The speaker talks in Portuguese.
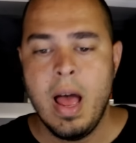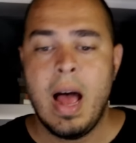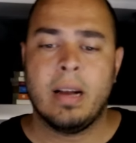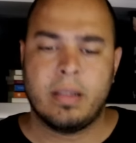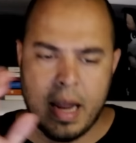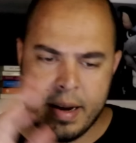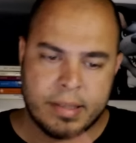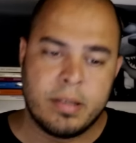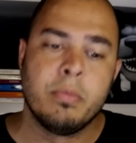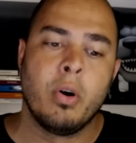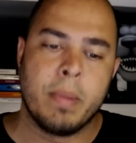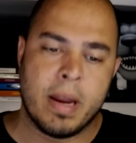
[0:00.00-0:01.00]
até
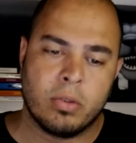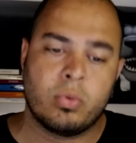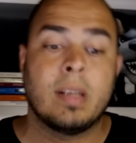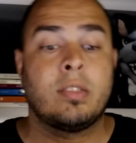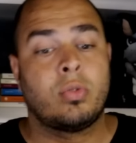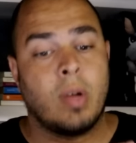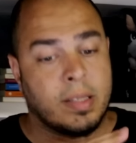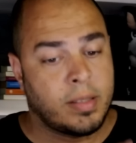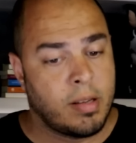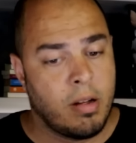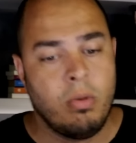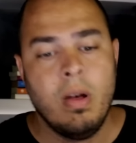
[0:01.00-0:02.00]
esse momento a
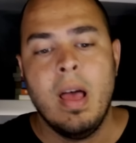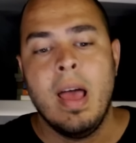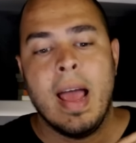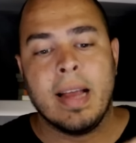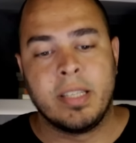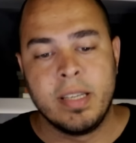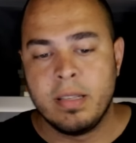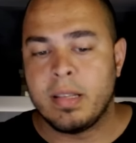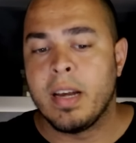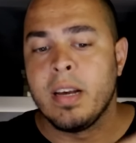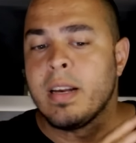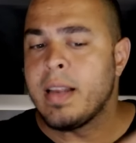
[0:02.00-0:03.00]
situação é de
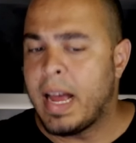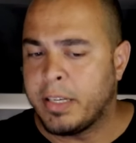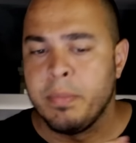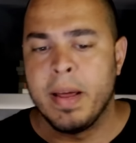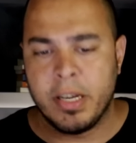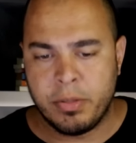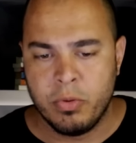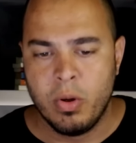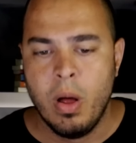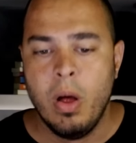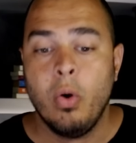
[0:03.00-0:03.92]
interinidade mesmo.